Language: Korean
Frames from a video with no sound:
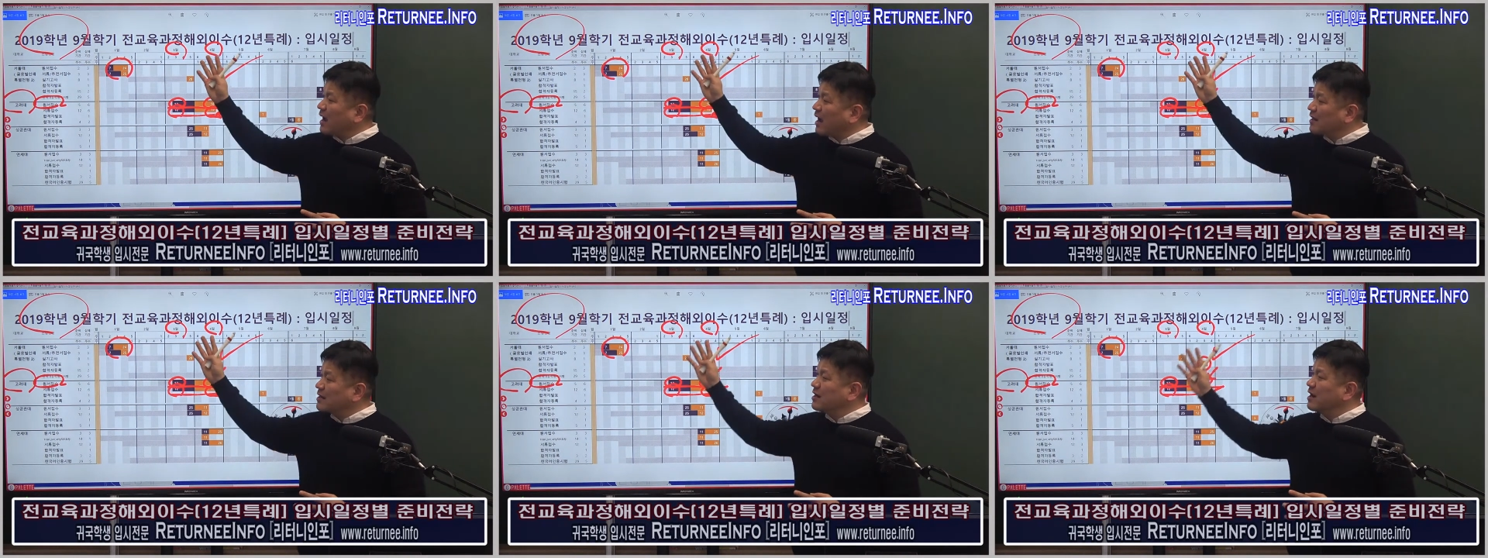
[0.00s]

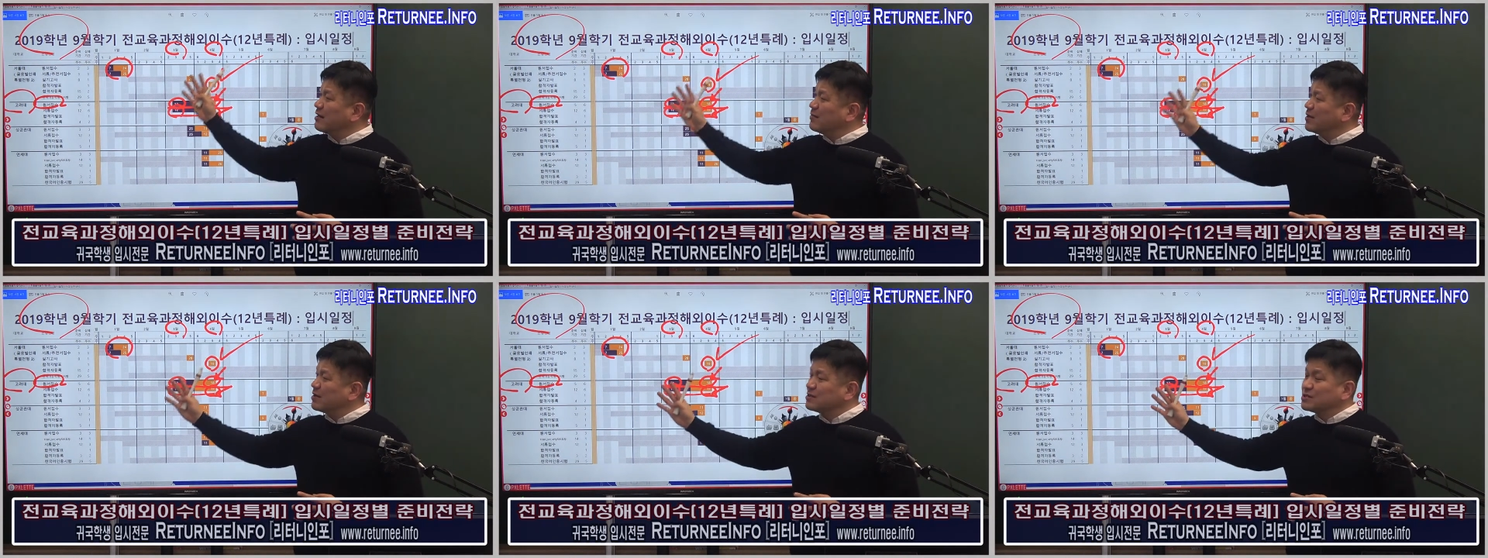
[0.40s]

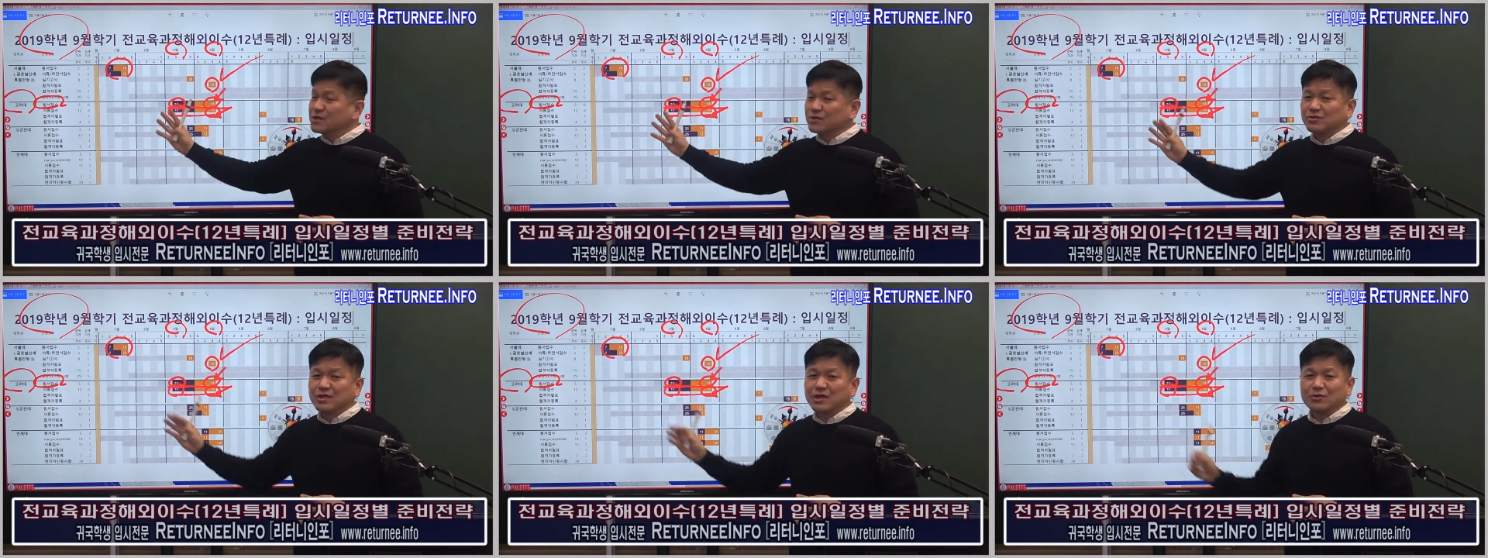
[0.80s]
가능하면
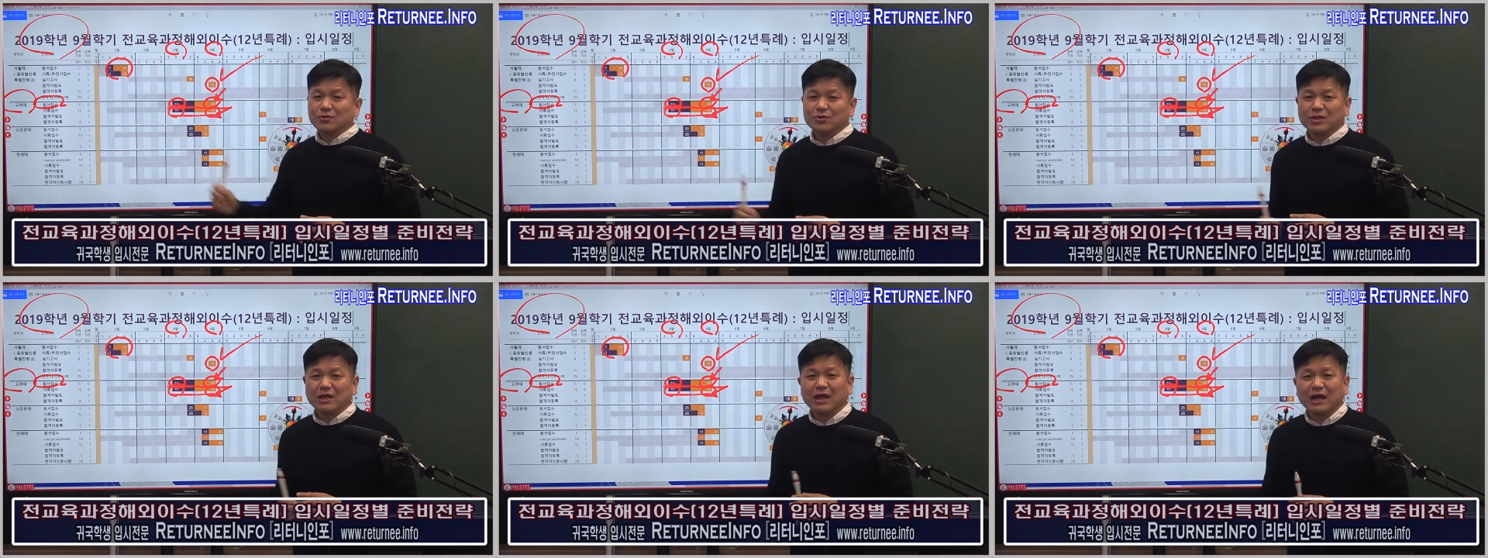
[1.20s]
서울대
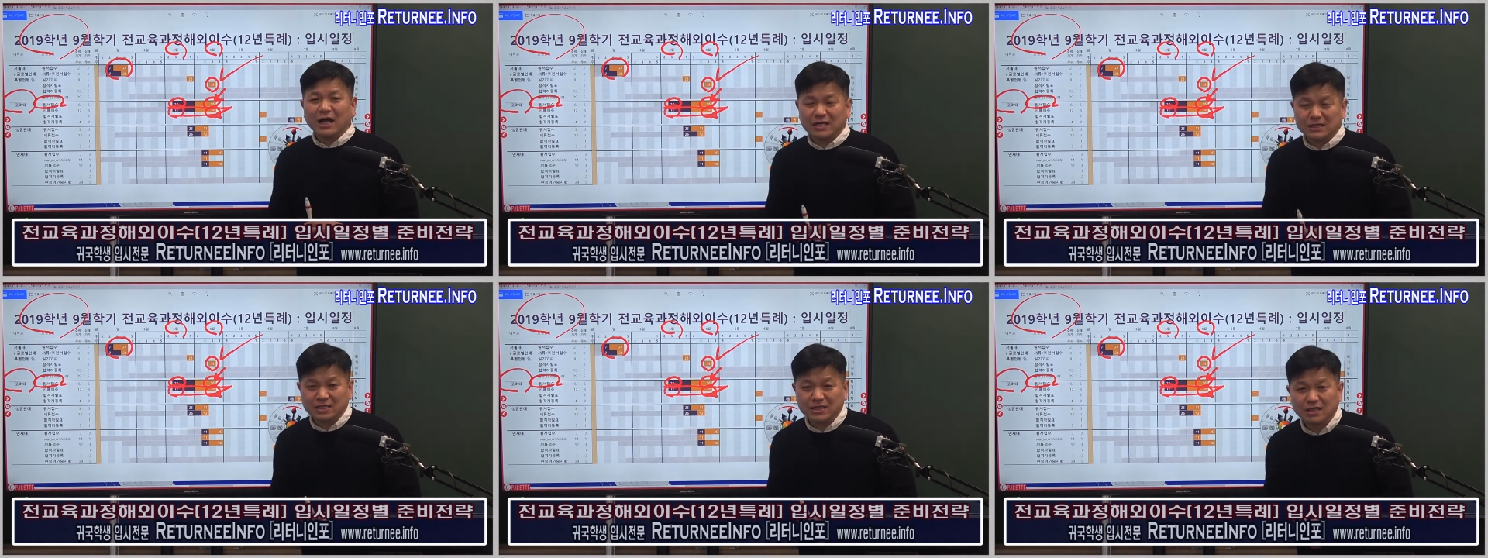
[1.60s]
고대
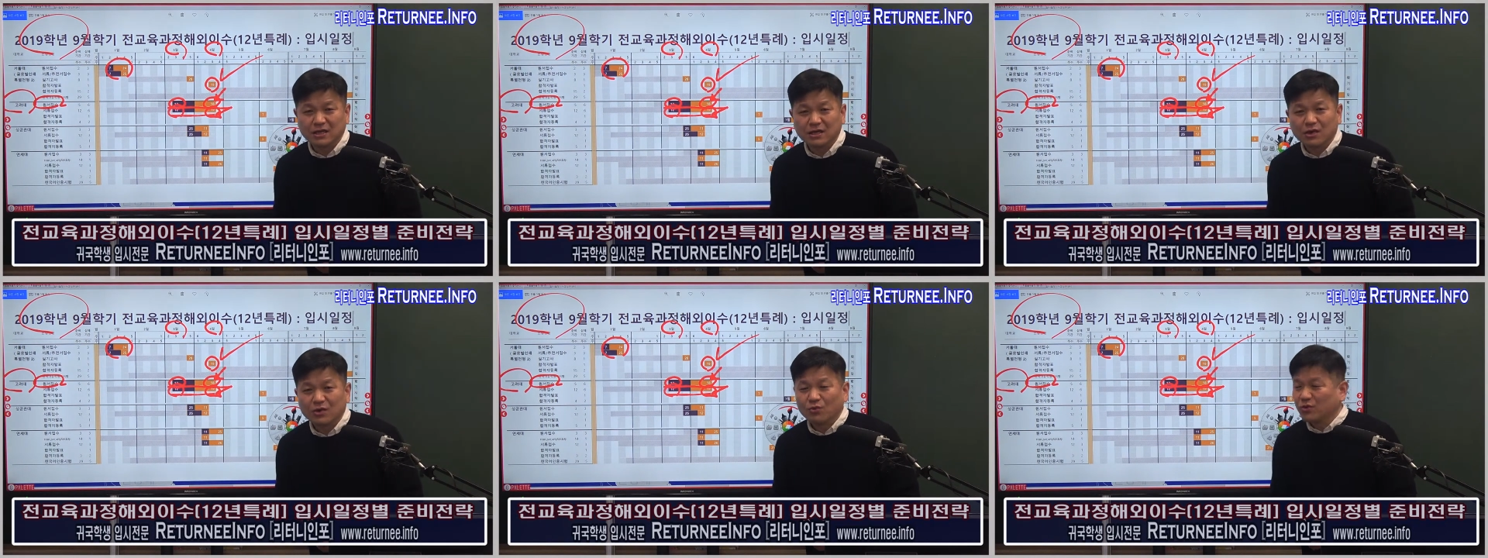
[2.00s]
같이